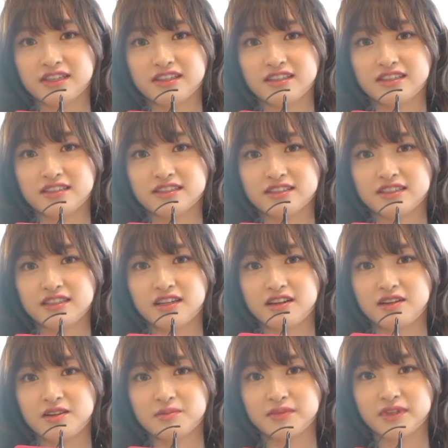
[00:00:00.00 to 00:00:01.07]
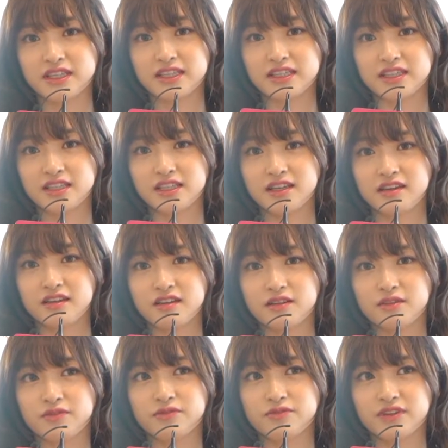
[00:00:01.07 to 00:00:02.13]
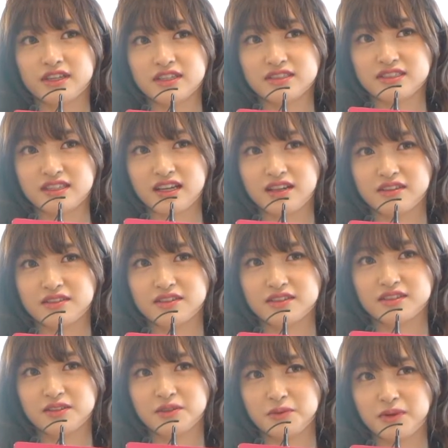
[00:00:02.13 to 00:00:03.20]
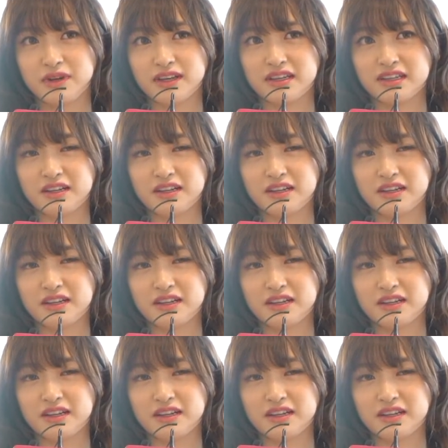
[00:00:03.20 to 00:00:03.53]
得了第二名，非常的意外。